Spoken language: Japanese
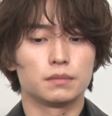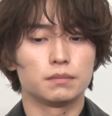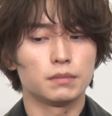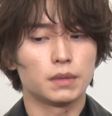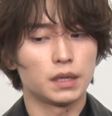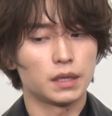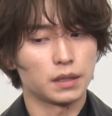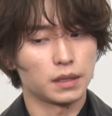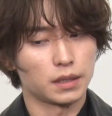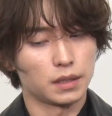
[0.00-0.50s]

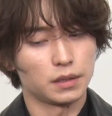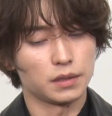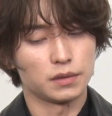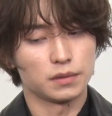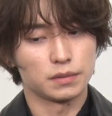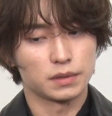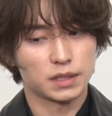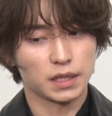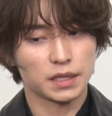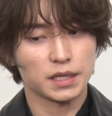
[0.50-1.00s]
まあなんか
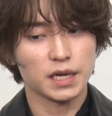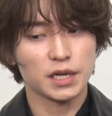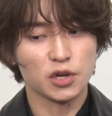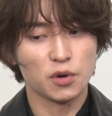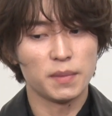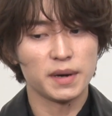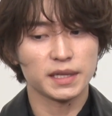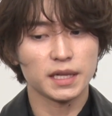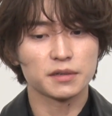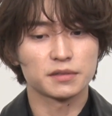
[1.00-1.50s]
先が
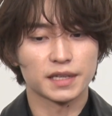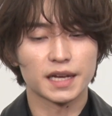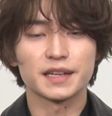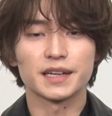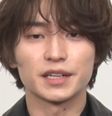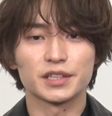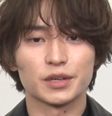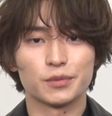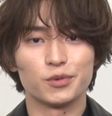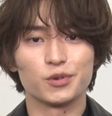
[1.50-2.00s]
読まれたくない
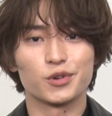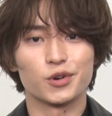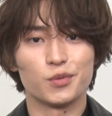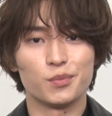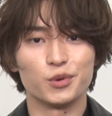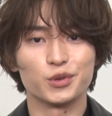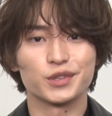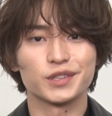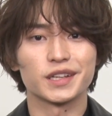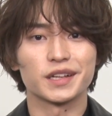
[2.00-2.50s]
なとは僕は
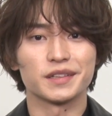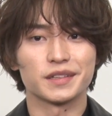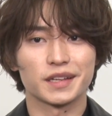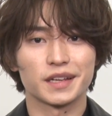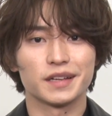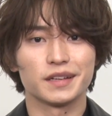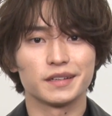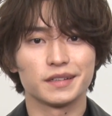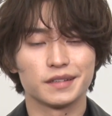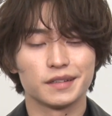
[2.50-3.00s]
思ってたん
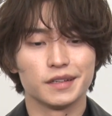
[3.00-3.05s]
で